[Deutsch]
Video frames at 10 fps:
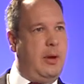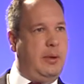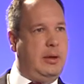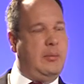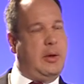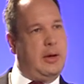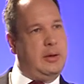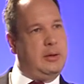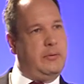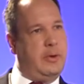Bei dem
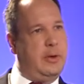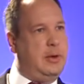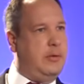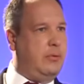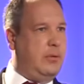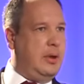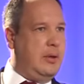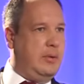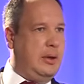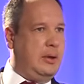anderen Fall, den ich vorhin
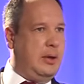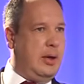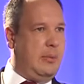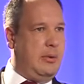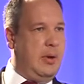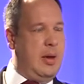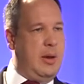erwähnt habe,